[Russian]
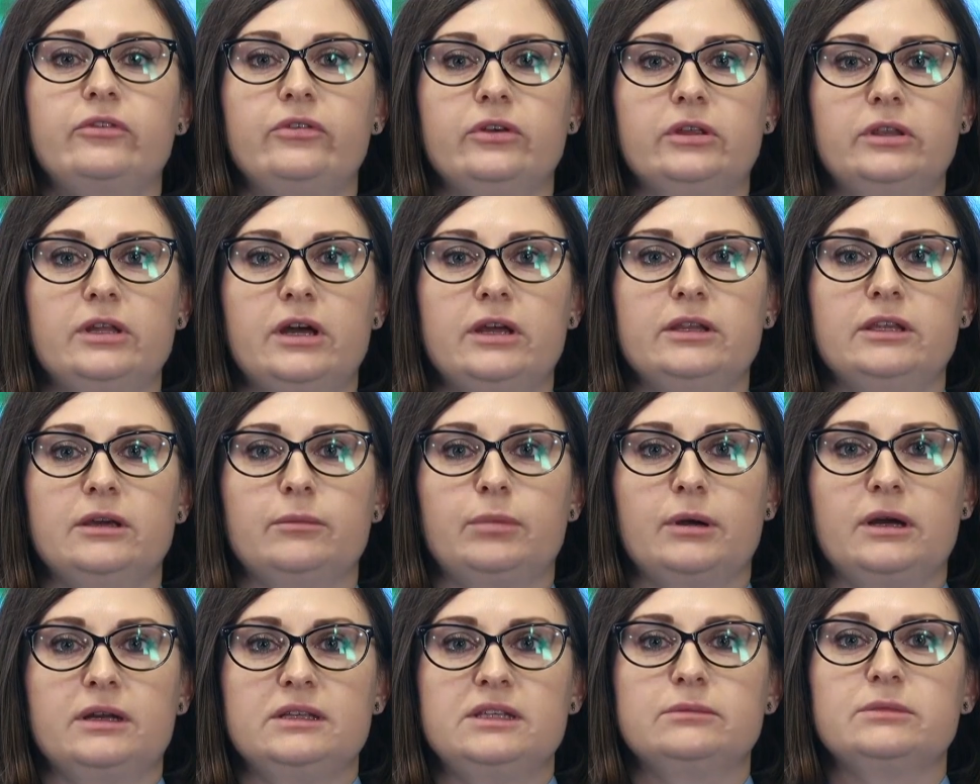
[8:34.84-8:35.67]
Всегда
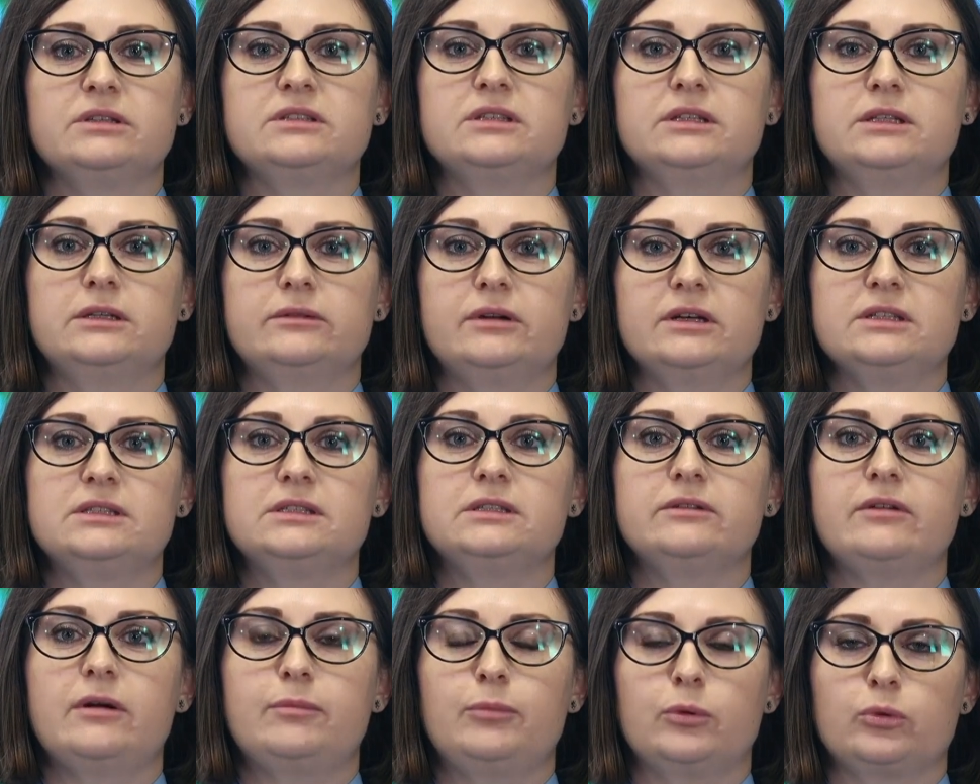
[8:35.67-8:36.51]
необходимо
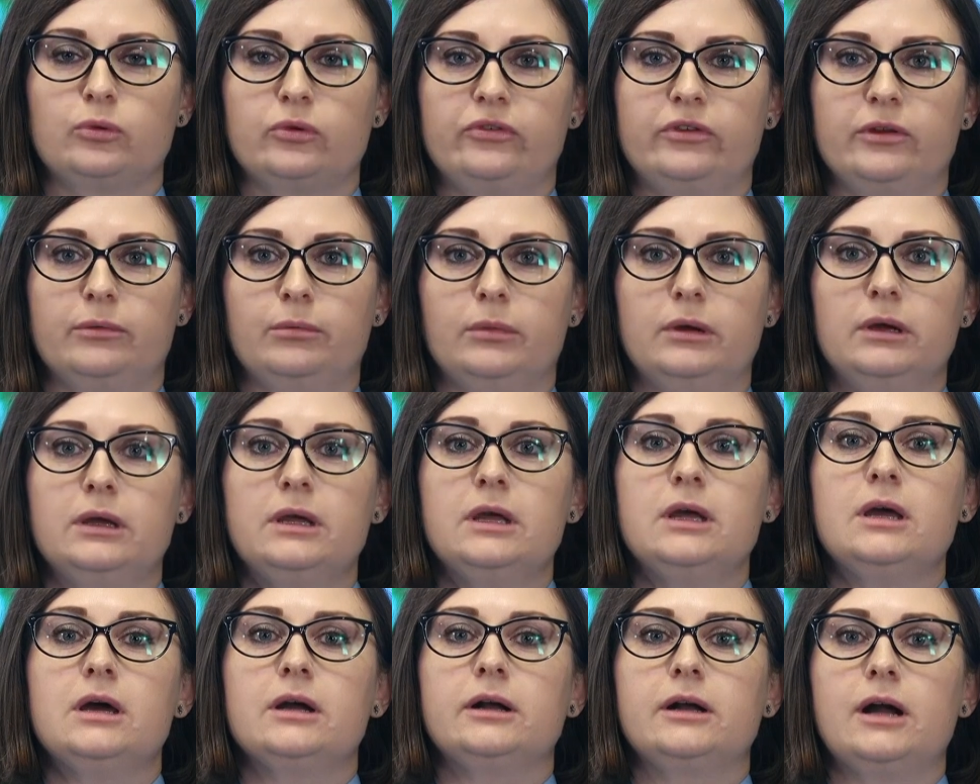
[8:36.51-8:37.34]
задаваться вопросом,
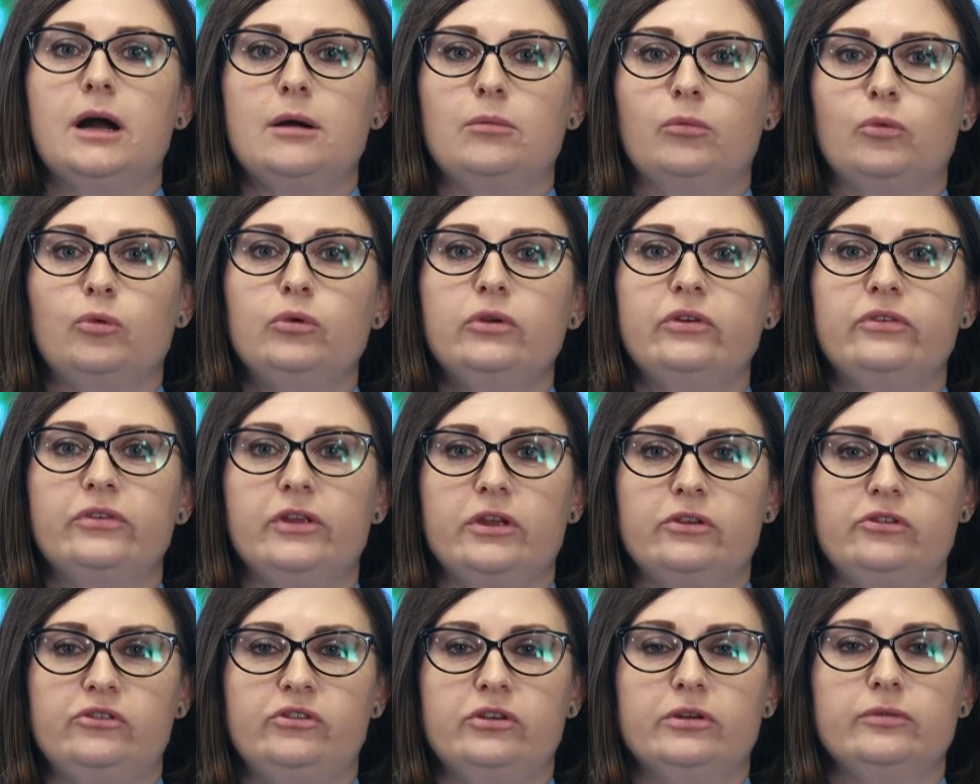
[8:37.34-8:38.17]
кому и
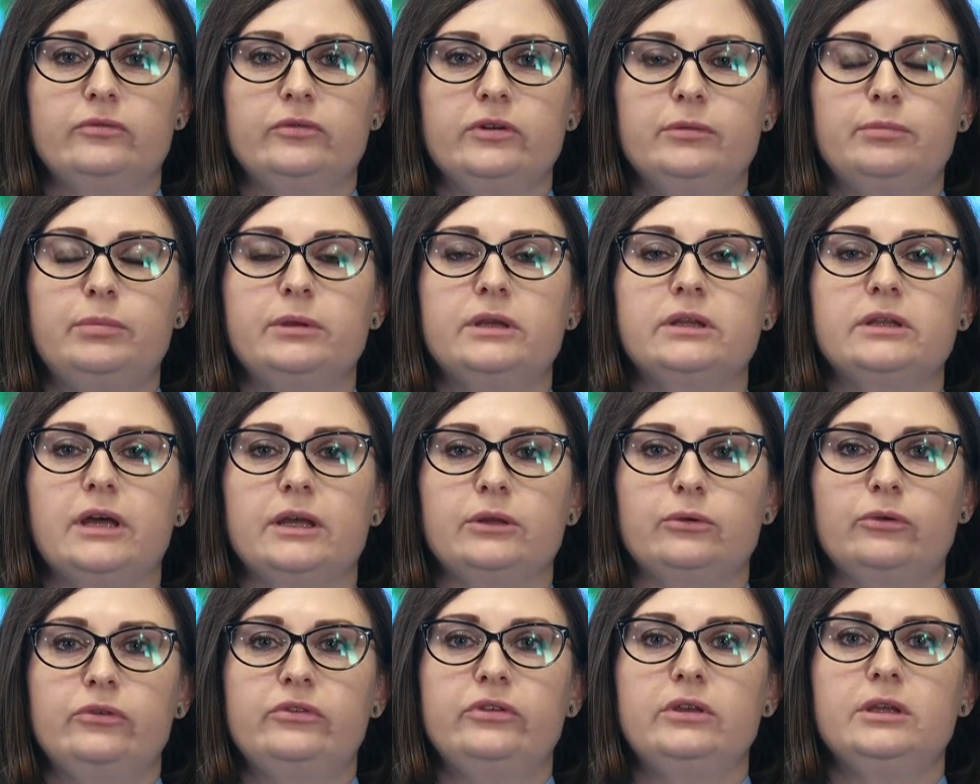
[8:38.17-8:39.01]
зачем вы
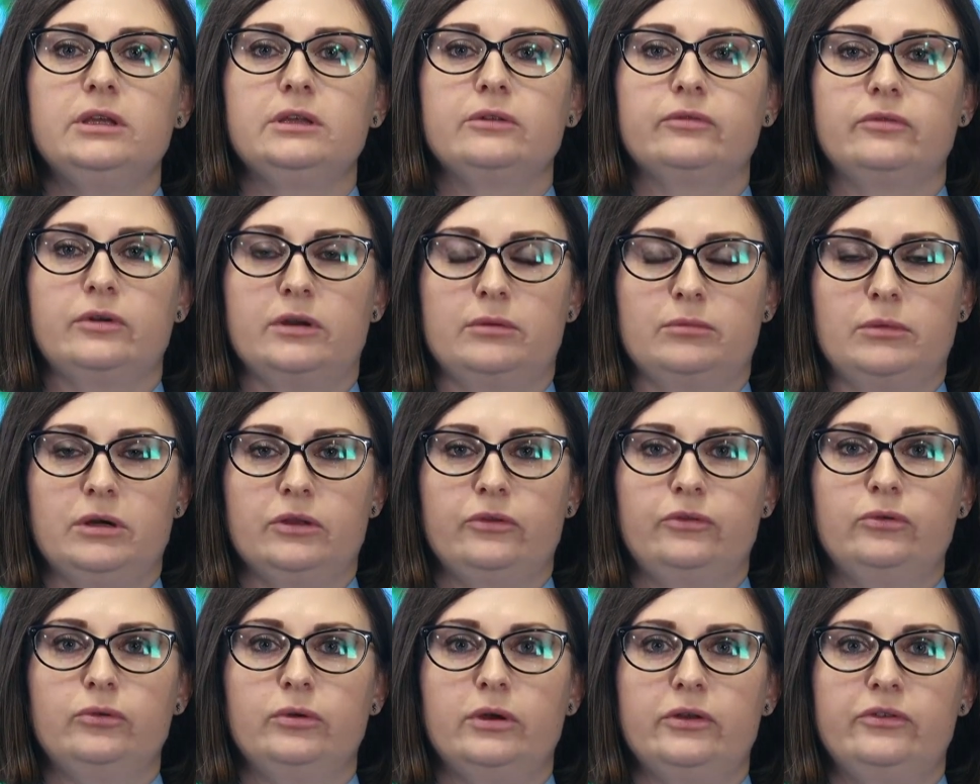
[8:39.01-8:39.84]
передаете
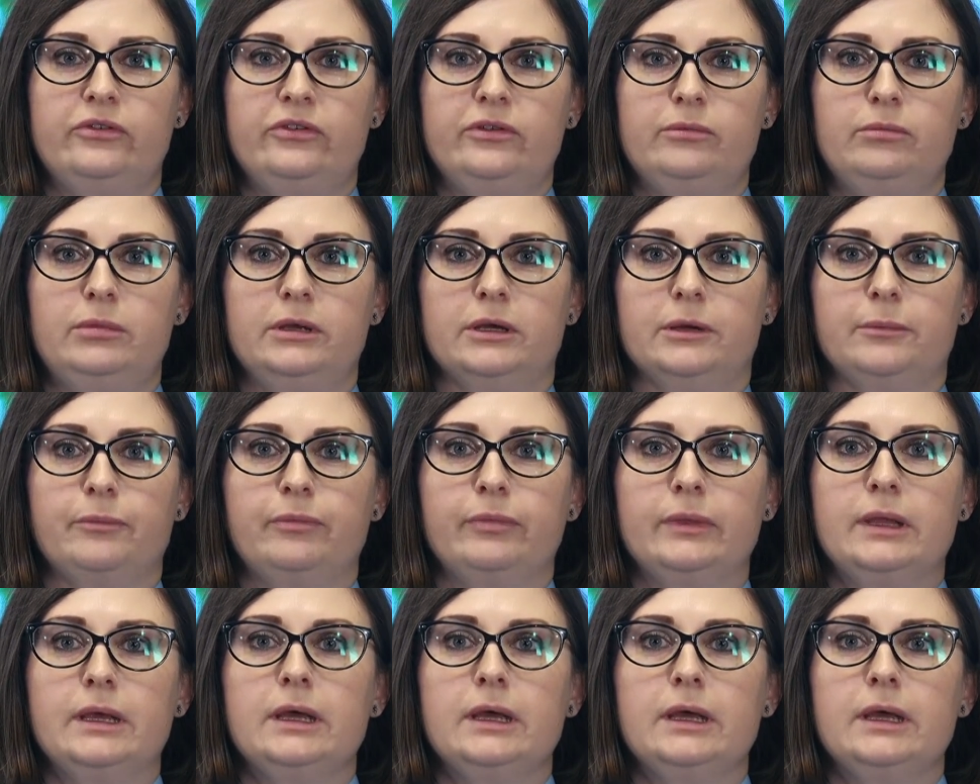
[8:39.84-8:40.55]
информацию о себе.